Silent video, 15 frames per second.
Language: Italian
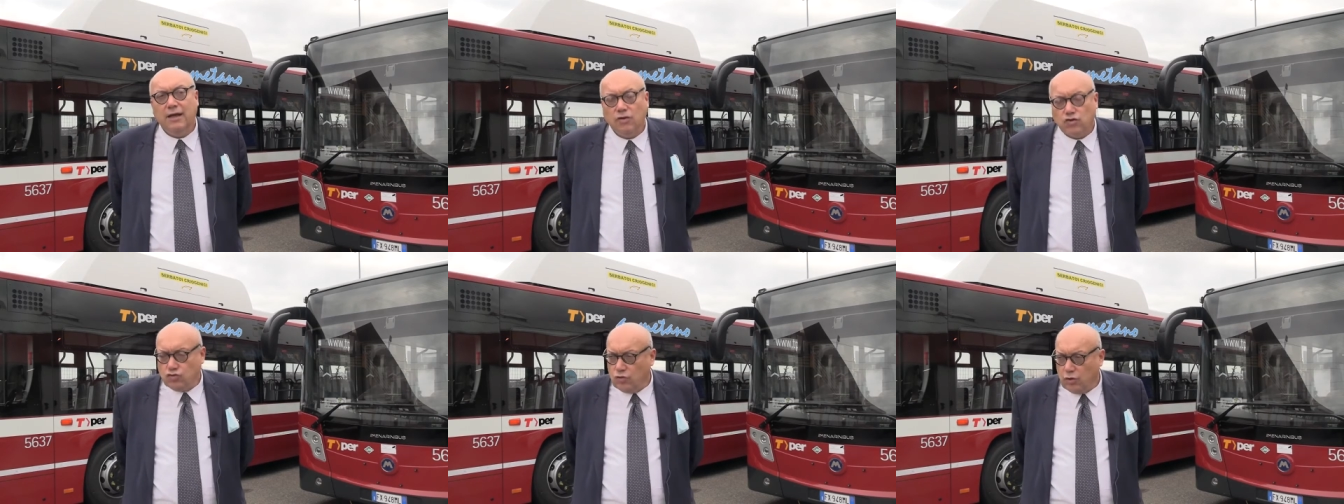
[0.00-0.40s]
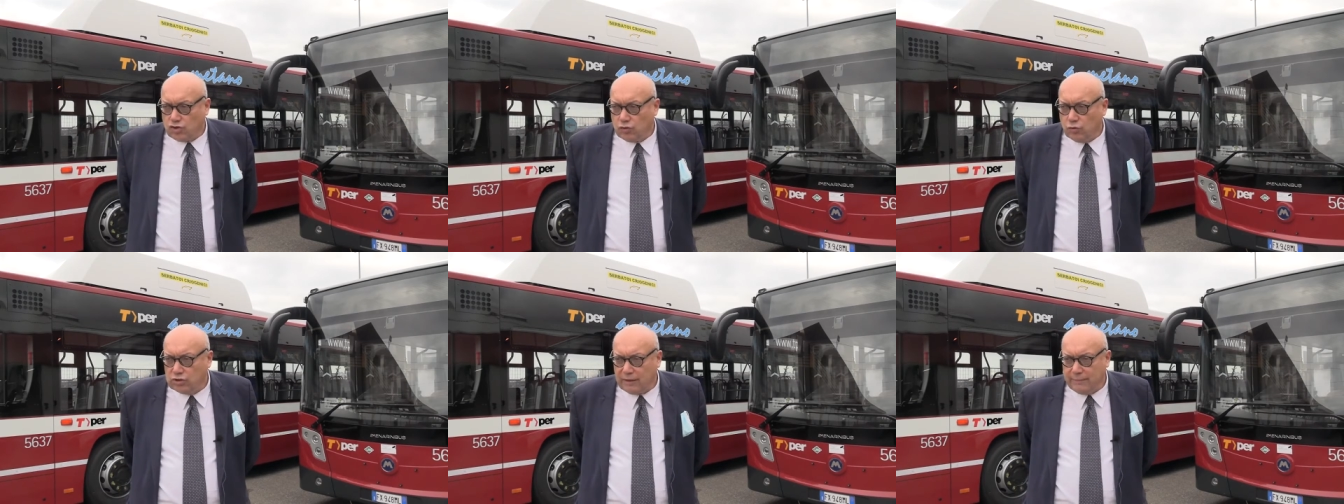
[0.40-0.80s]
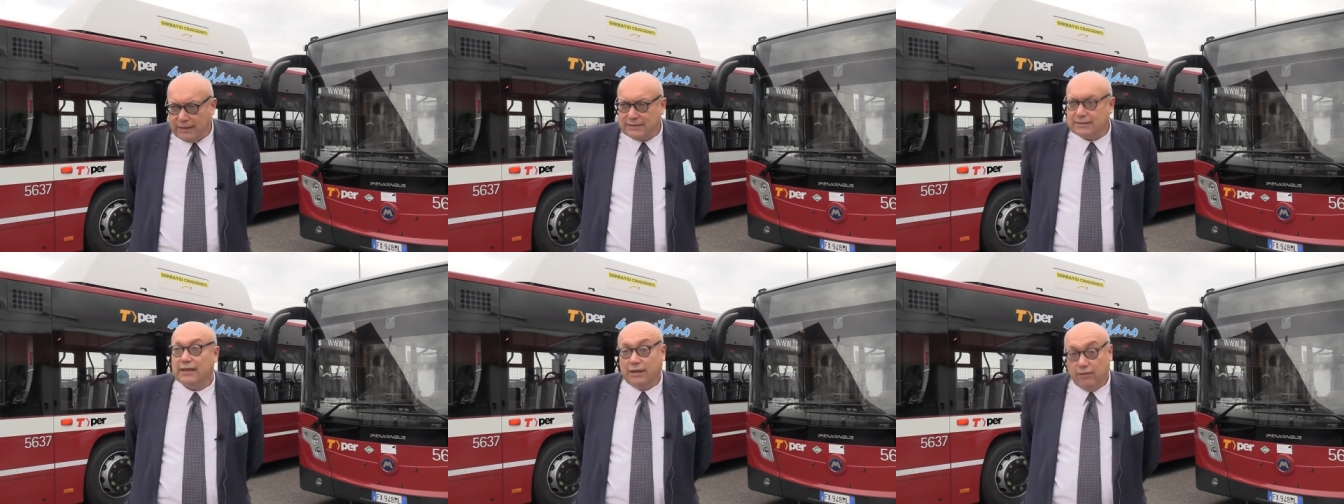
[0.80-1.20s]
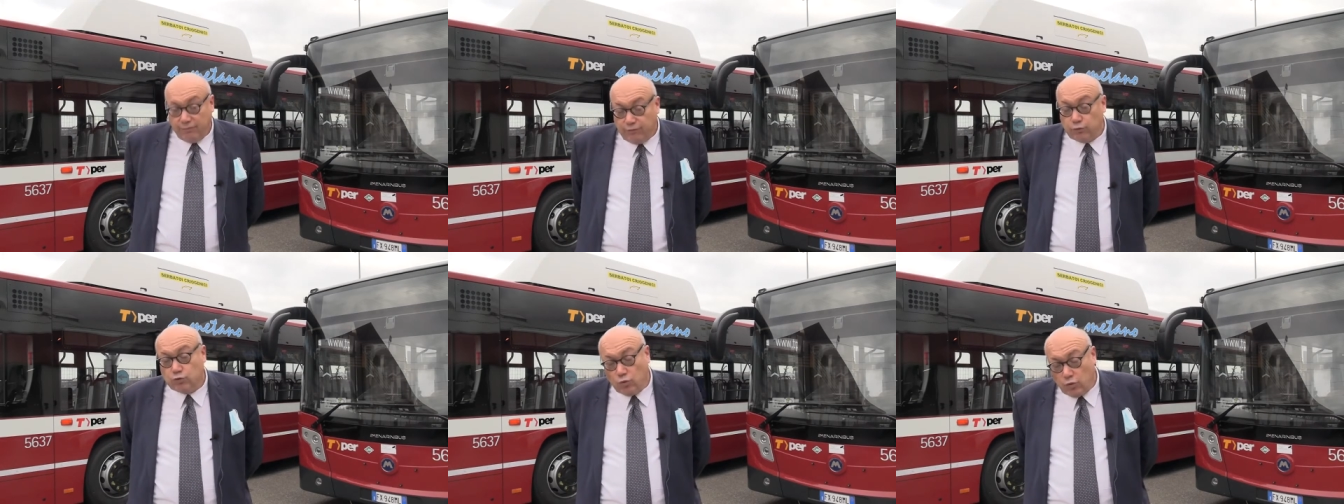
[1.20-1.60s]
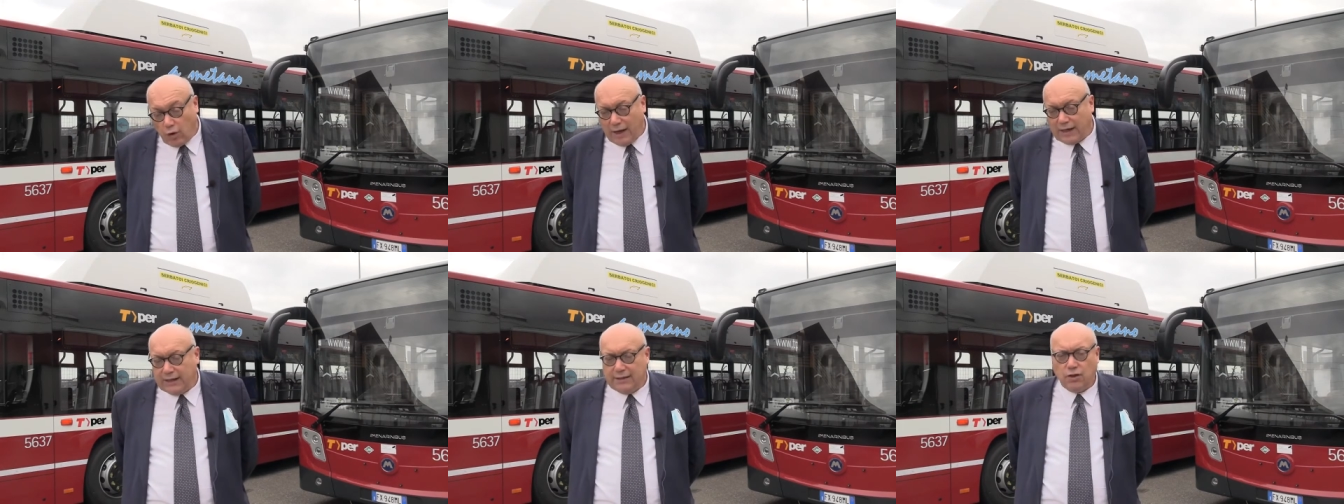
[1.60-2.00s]
sono assolutamente in futuro
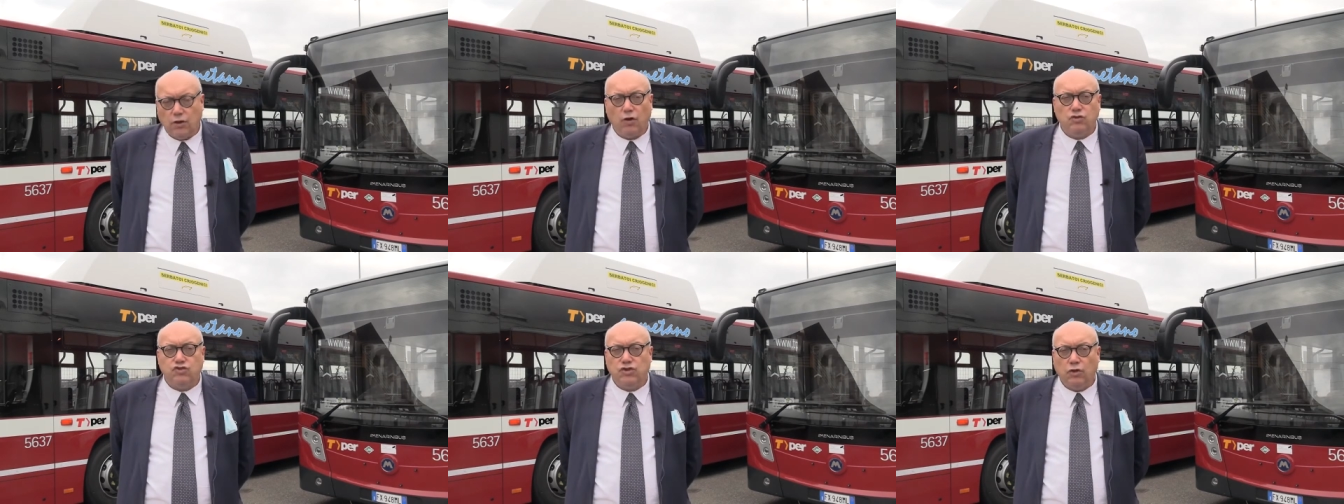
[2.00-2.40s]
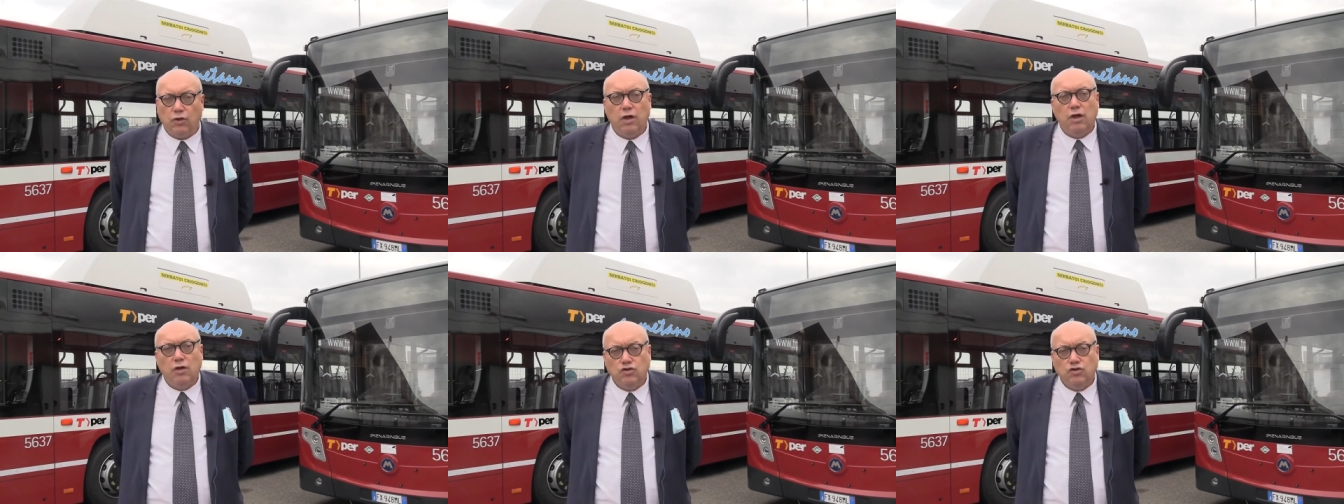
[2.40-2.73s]
anche idrogeno,